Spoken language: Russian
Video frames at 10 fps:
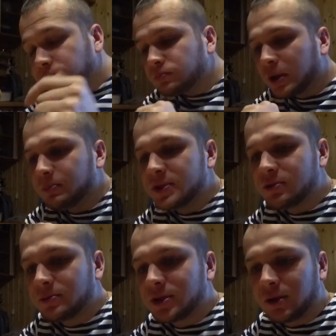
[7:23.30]

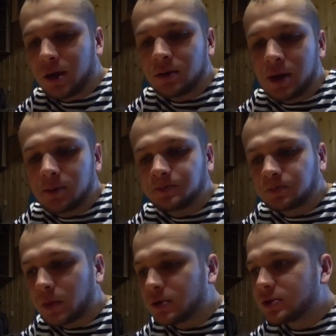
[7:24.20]
Подписываемся на канал,
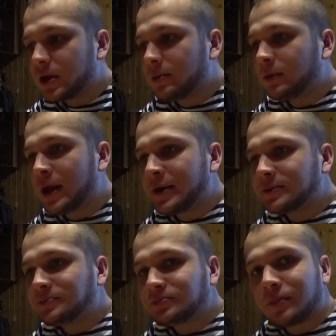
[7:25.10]
ставим лайк.
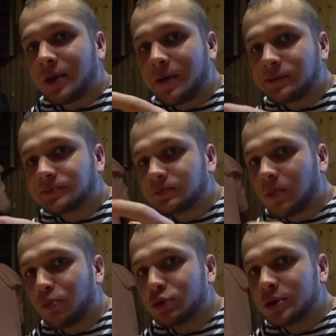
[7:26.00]

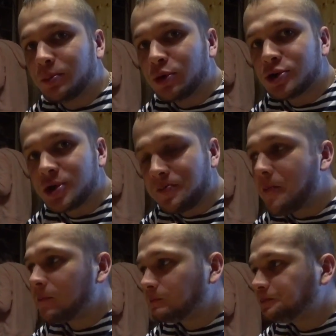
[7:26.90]
Будет больше
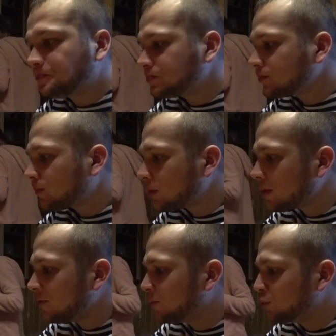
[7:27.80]

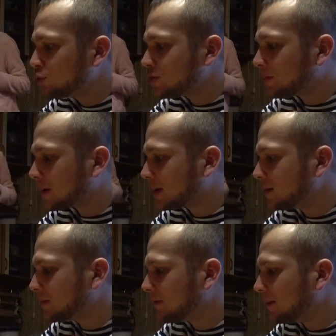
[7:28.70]
в будущем про
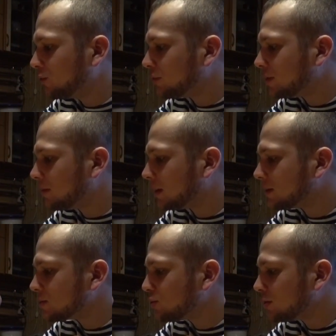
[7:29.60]
криптовалюту,
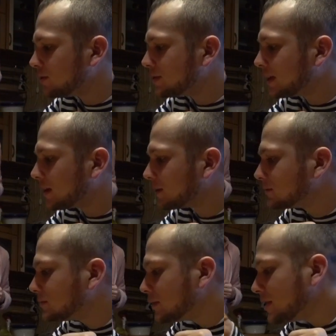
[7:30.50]
ребят, истории всяких
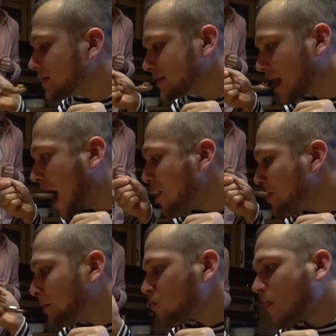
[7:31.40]
интересных.
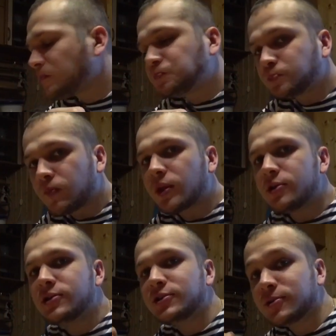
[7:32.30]

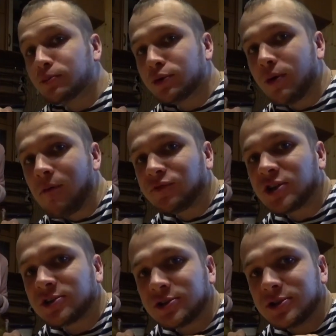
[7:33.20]
И тем более, в
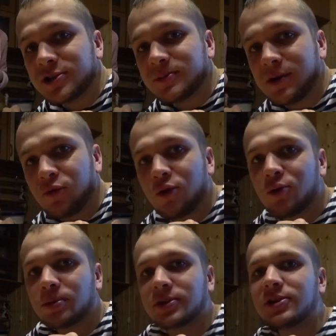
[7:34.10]
частности, из моего
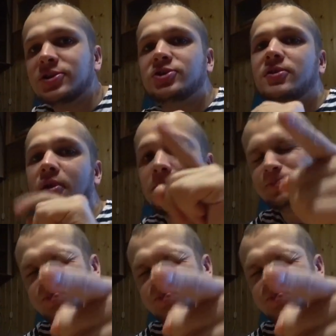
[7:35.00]
опыта личного.